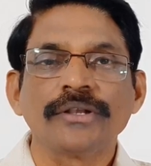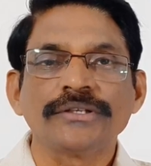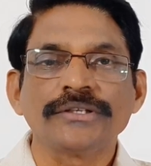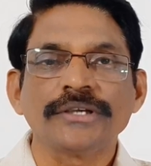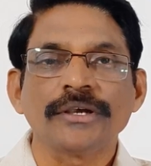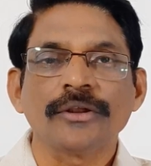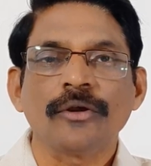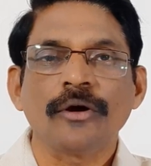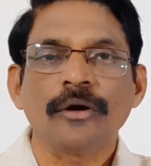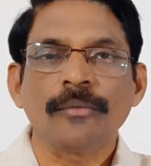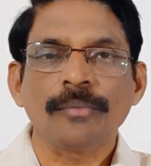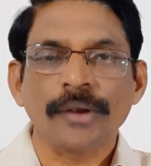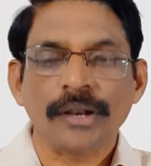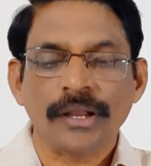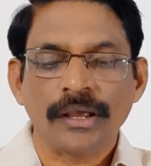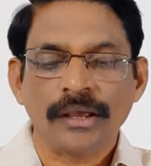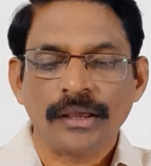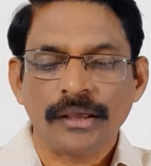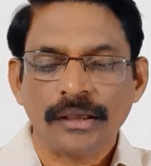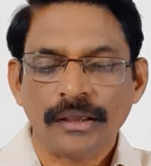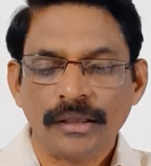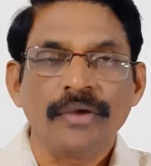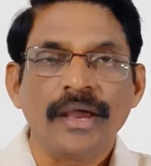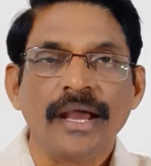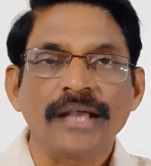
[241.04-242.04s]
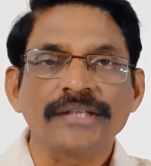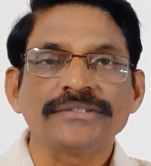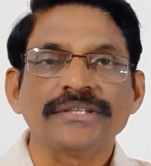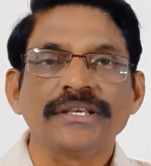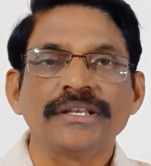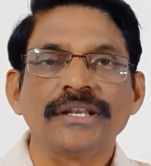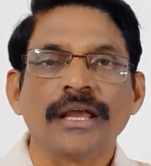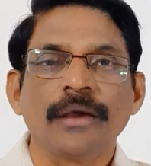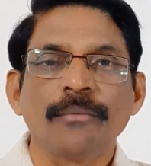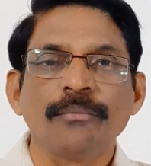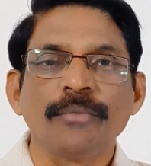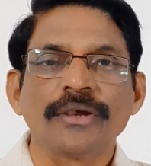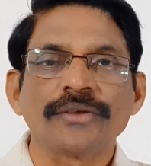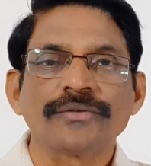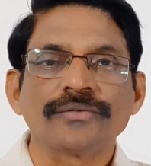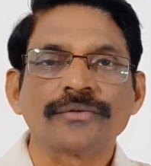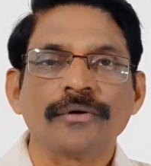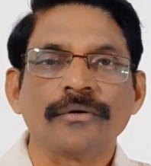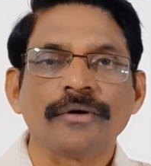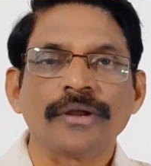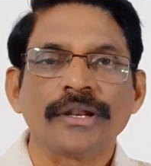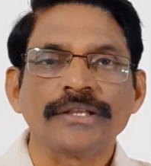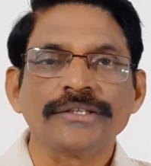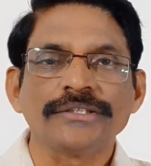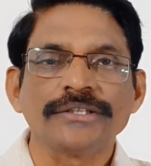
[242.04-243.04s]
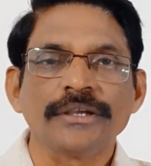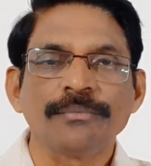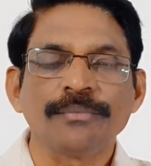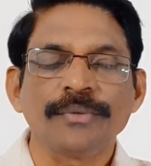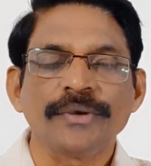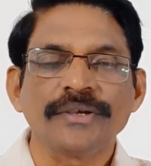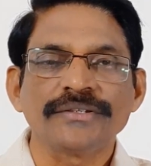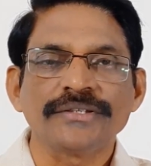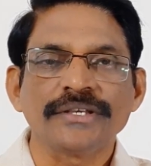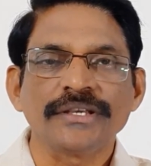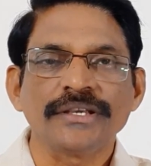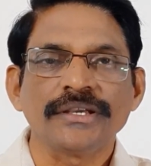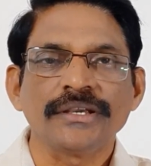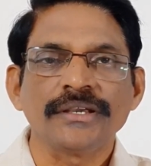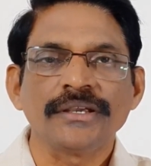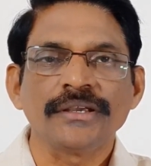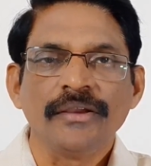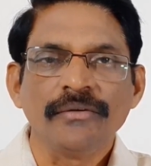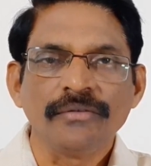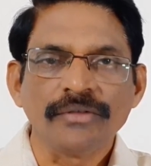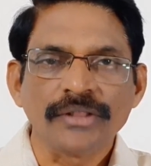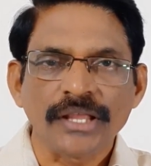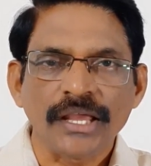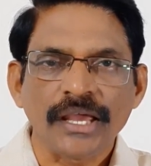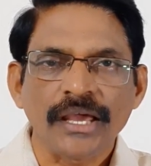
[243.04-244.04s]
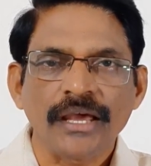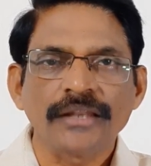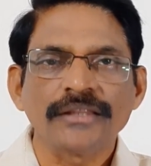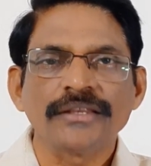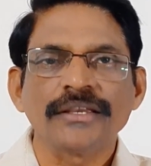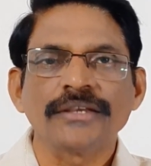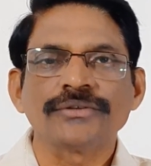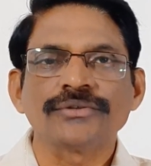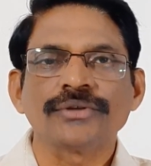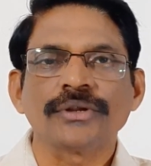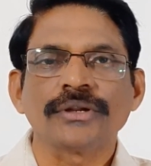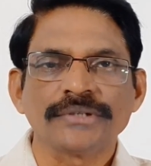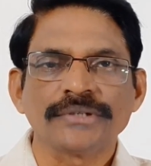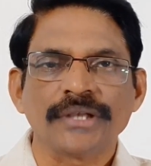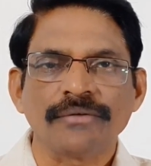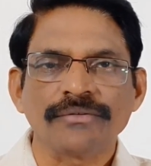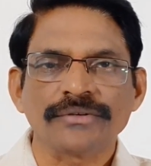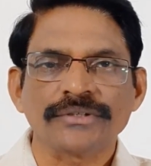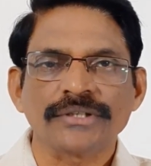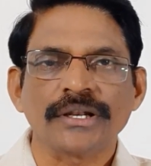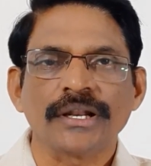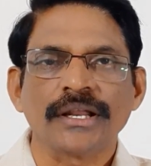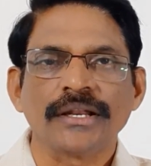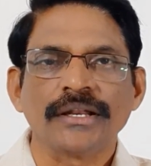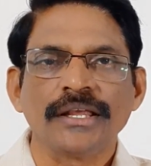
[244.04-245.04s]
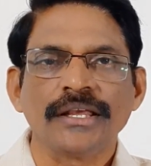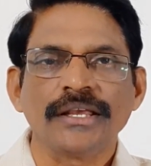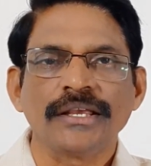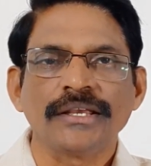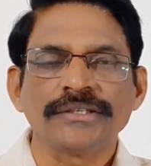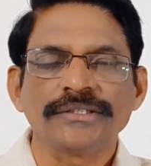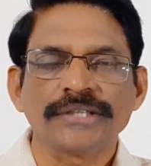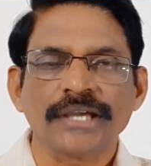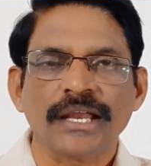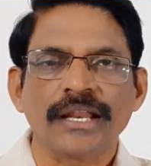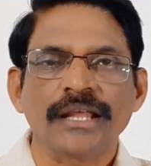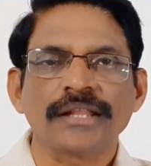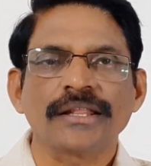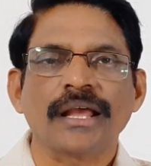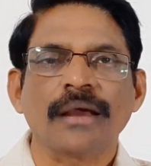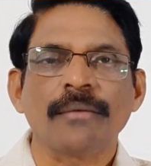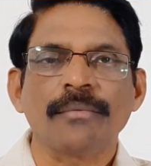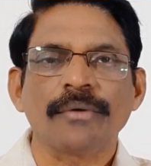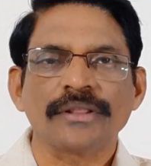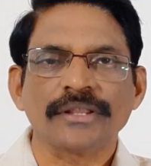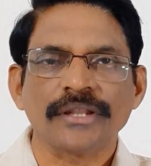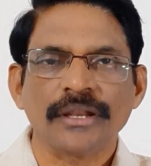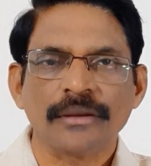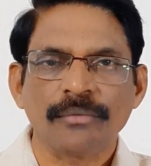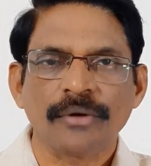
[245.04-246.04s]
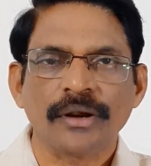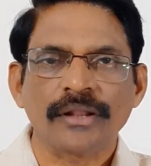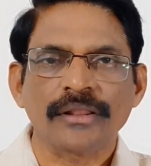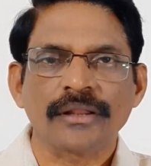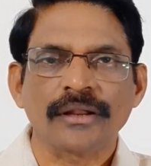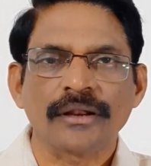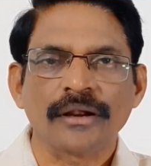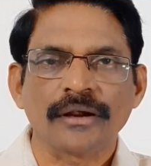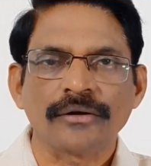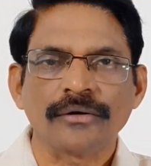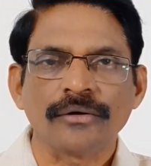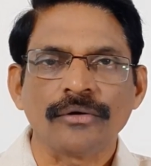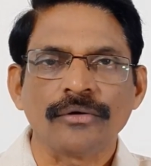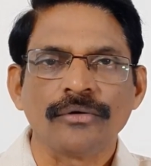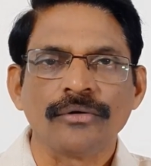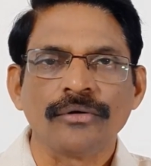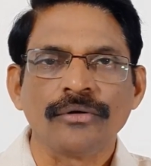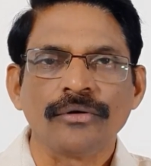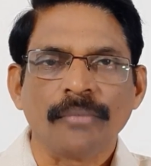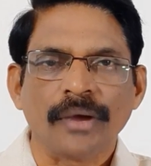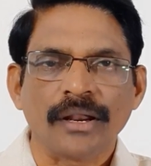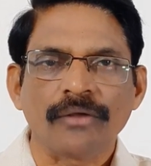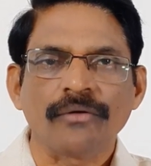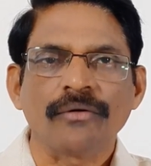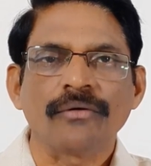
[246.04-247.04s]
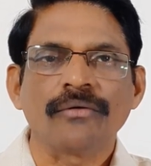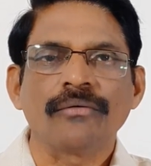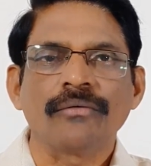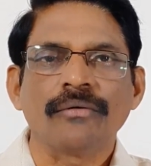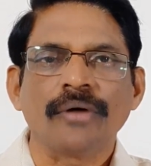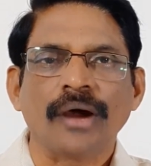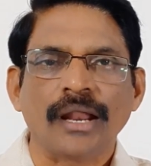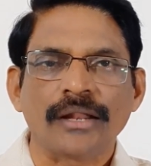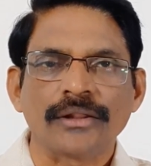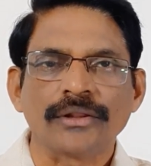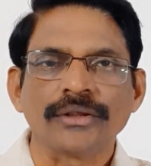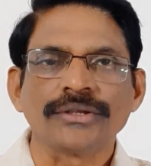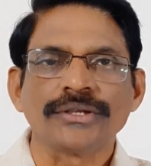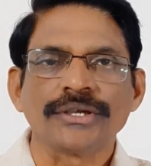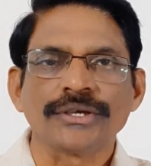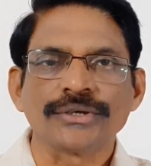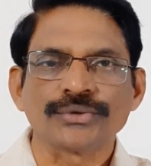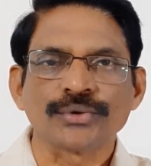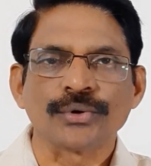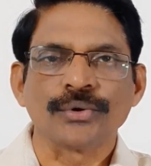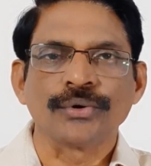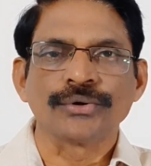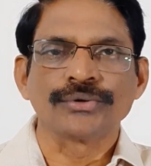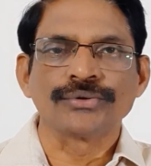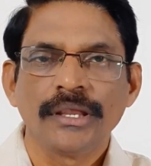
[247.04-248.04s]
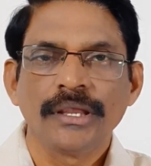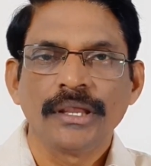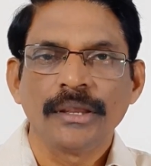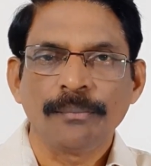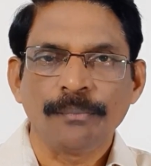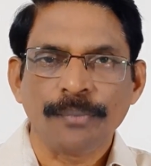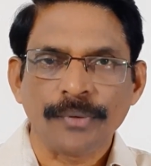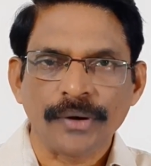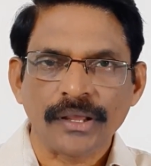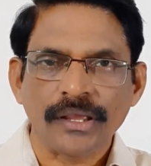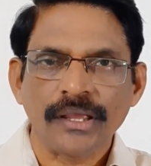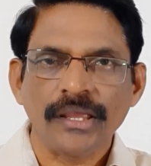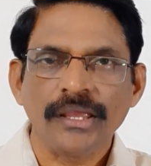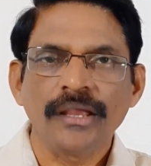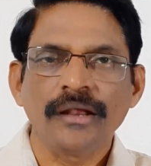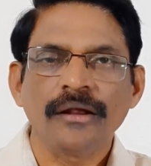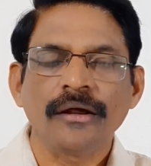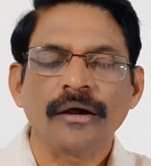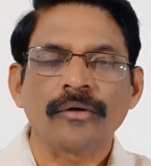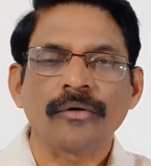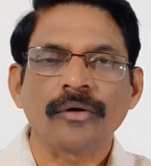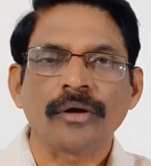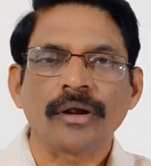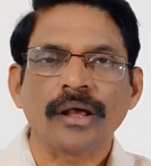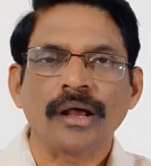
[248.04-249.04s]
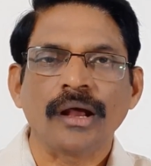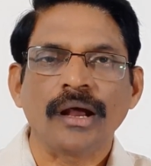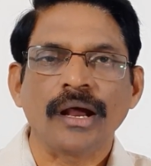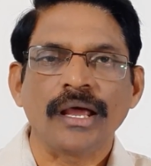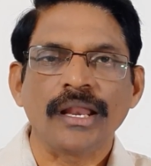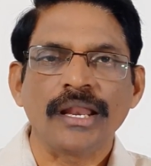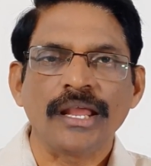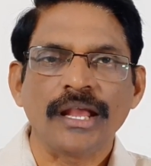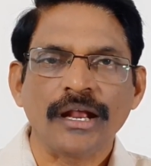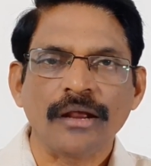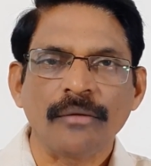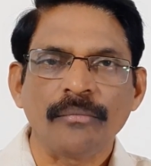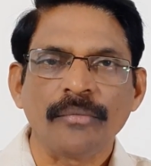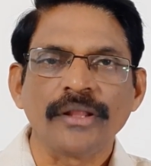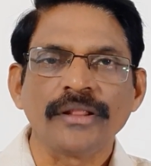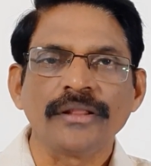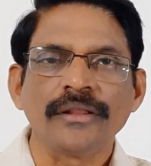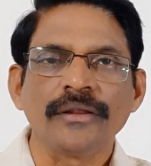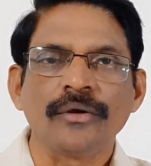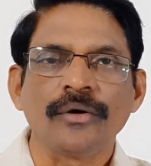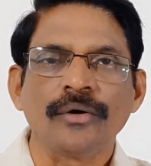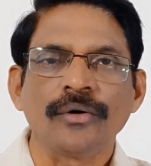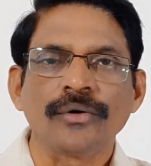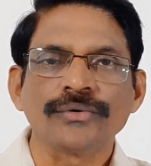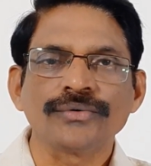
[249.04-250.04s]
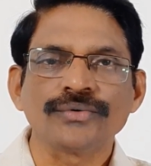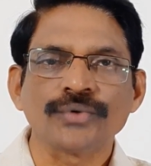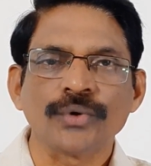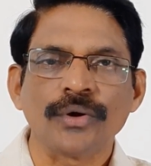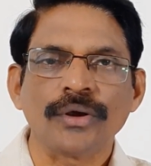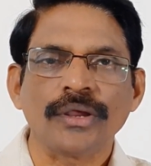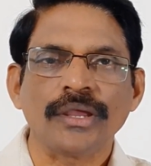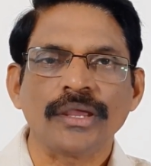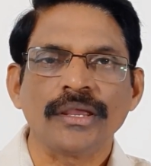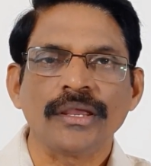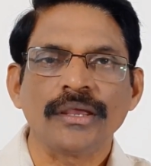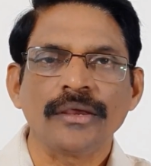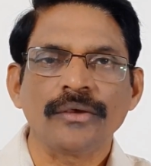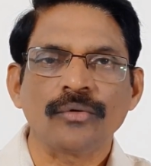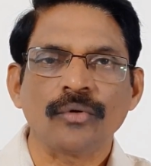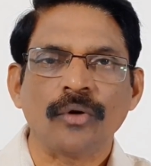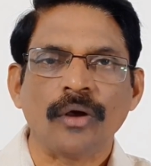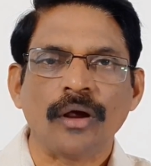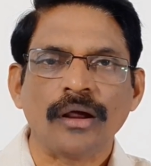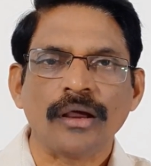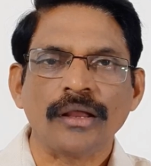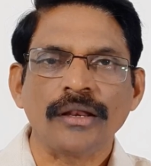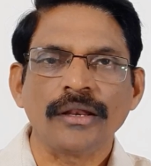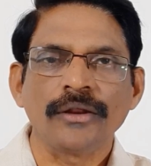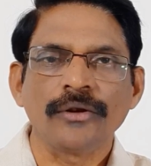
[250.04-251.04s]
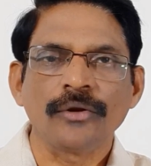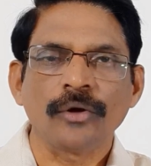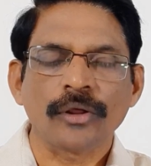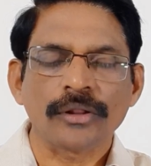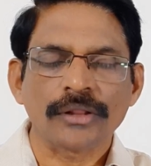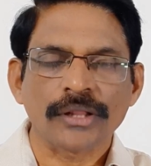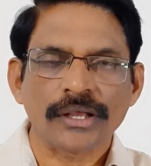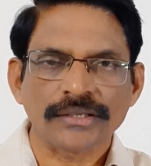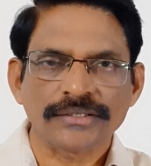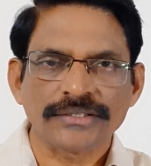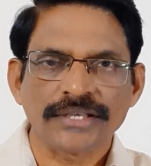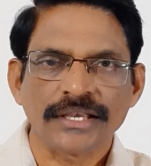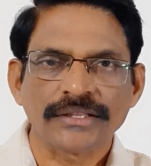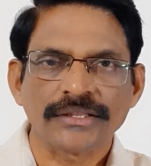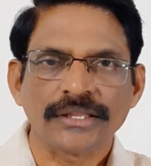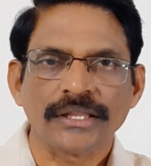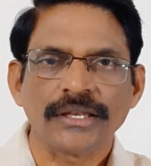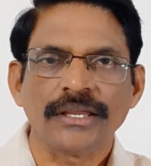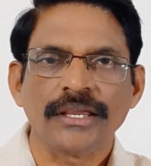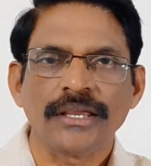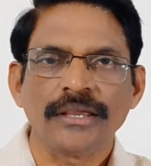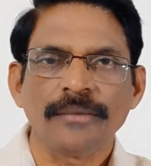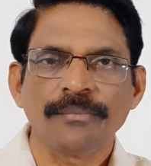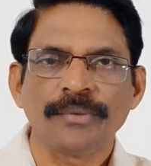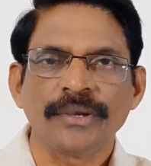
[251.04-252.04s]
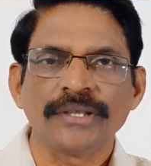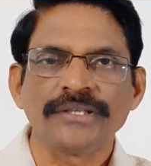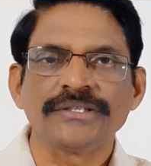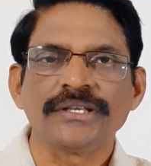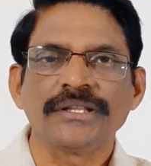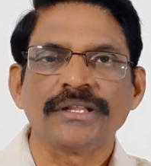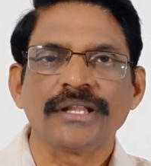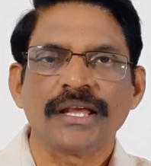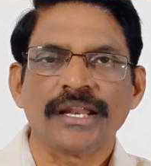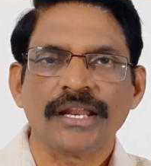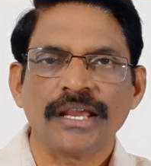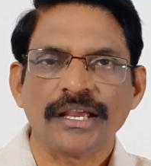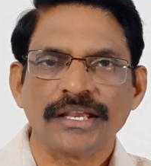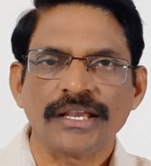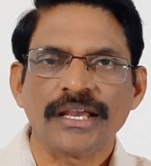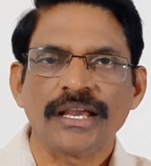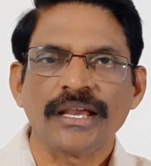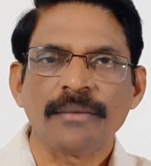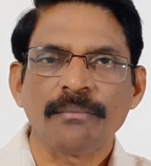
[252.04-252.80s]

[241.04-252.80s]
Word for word: వచ్చే లోపల వ్యాక్సిన్ అమ్మేసుకోవాలని చెప్పేసి ఇవి తయారు చేస్తున్న సంస్థలన్నీ చాలా తాపత్రయపడుతున్నట్లు మనం అర్థం చేసుకోవచ్చు ఇప్పటికే ఈ కరోనా అనేక మందిలో సోకి రోగ నిరోధక శక్తిని పెంచిందనే